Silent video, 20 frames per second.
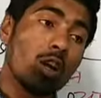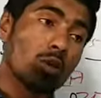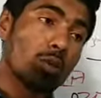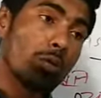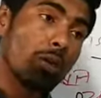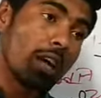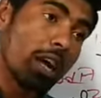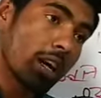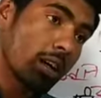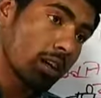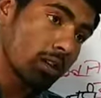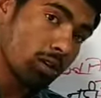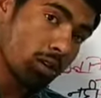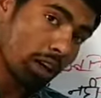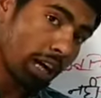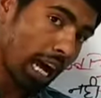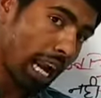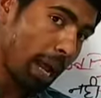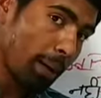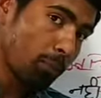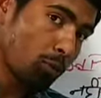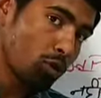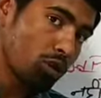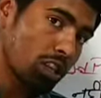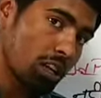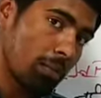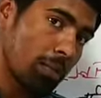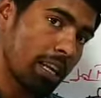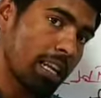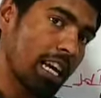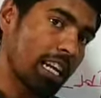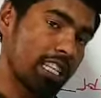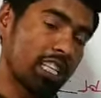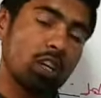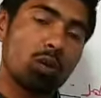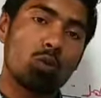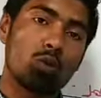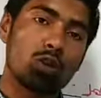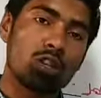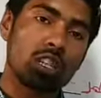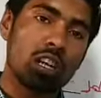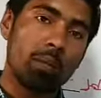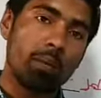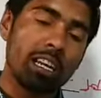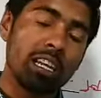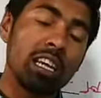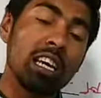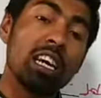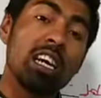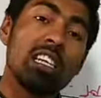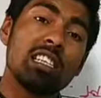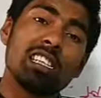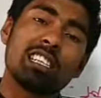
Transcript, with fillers: तो एक खराब कोशिका मरी अच्छी कोशिका बनी